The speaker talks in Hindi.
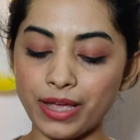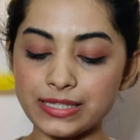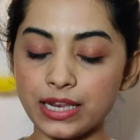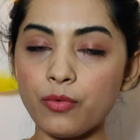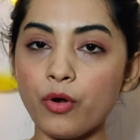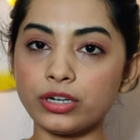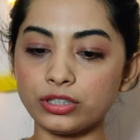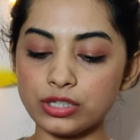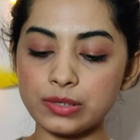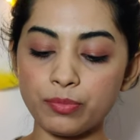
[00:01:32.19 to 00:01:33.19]
माइसेला
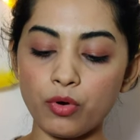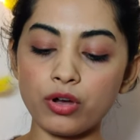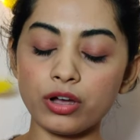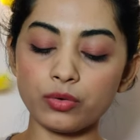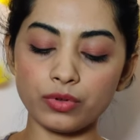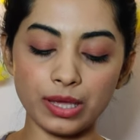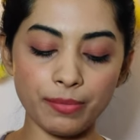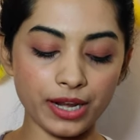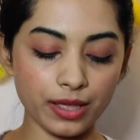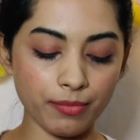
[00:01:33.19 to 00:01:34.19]
वाटर जस्ट पॉ
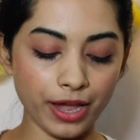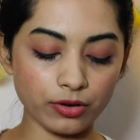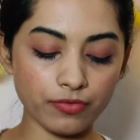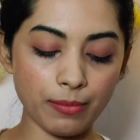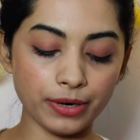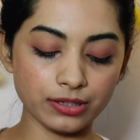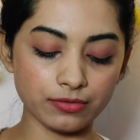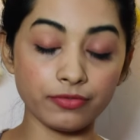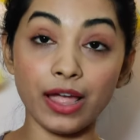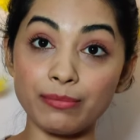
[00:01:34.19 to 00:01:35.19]
करूँगी मेरे माइक्रो फाइबर
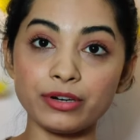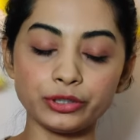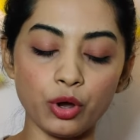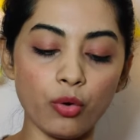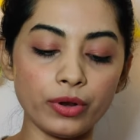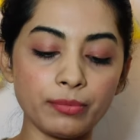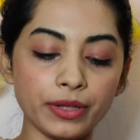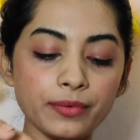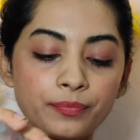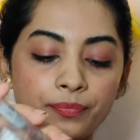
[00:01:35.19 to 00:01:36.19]
फाइबर टॉवल
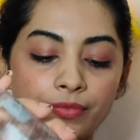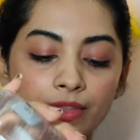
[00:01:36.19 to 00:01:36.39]
में